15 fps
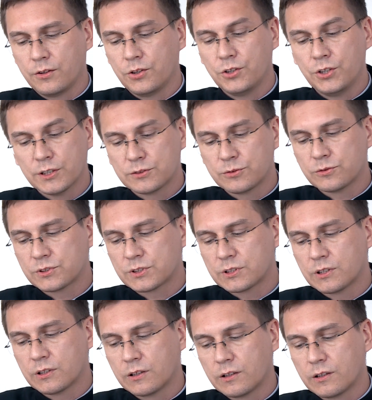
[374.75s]
I Jezus
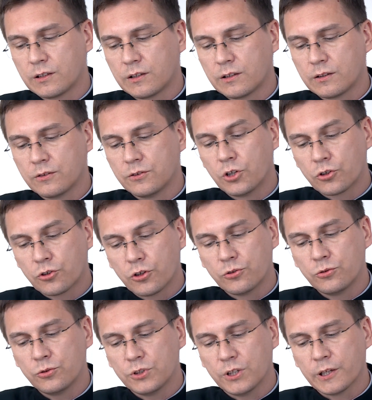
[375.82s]

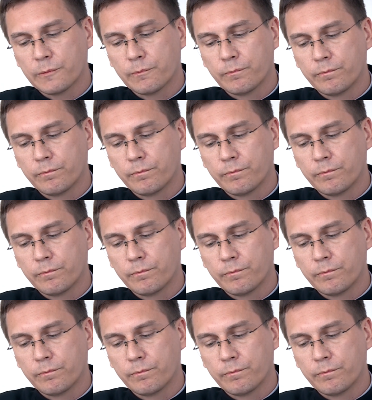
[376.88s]
dokonuje